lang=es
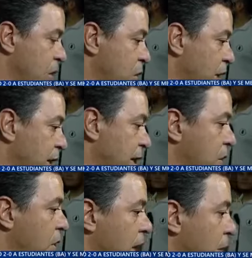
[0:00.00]
lo que tiene que
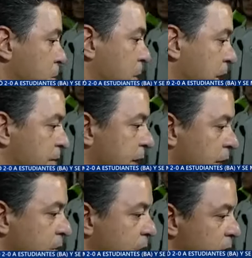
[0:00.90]
ver con la
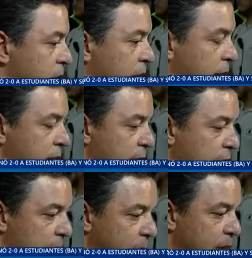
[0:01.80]
planificación
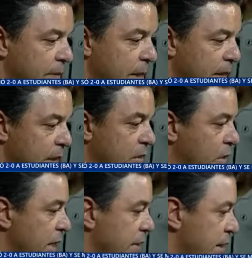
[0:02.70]
del
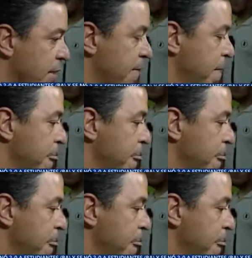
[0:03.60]
partido ese